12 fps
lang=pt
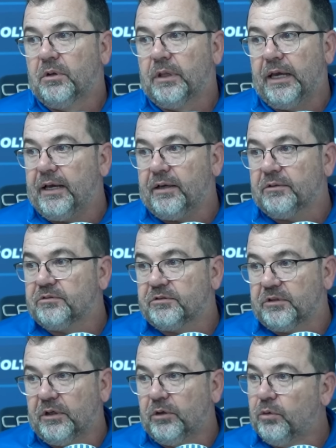Né?
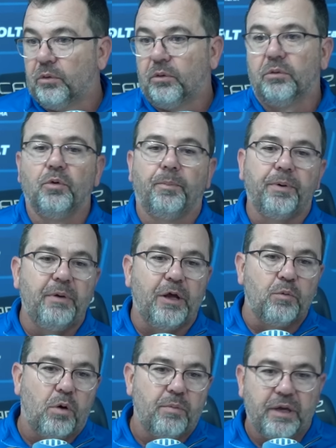Se no, no
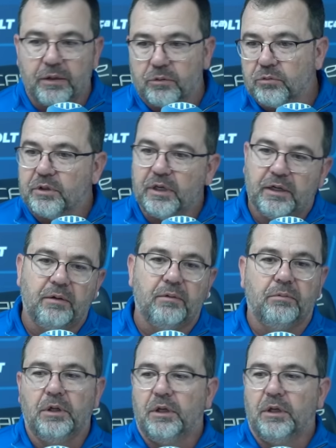primeiro momento, que é,